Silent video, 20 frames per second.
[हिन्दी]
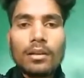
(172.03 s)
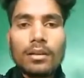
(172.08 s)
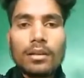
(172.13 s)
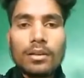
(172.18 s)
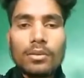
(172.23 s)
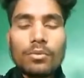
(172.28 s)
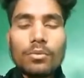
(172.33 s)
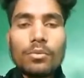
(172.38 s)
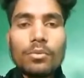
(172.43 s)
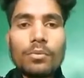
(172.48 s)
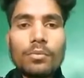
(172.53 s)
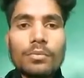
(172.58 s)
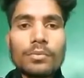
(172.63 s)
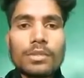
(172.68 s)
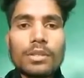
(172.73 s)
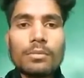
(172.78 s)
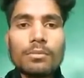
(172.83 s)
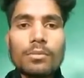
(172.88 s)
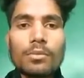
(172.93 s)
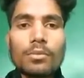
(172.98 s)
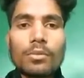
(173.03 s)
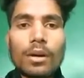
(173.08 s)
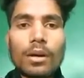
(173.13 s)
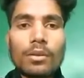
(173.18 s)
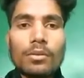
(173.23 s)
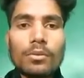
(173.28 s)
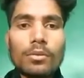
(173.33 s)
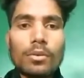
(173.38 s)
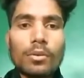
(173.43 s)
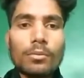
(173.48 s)
क्यों जम्मू
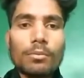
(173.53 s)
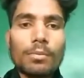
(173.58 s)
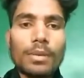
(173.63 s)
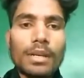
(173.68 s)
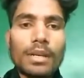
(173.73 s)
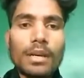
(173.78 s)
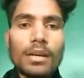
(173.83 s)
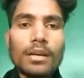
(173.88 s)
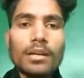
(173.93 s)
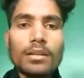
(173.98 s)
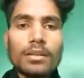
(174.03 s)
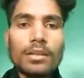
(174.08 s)
वालों को बिना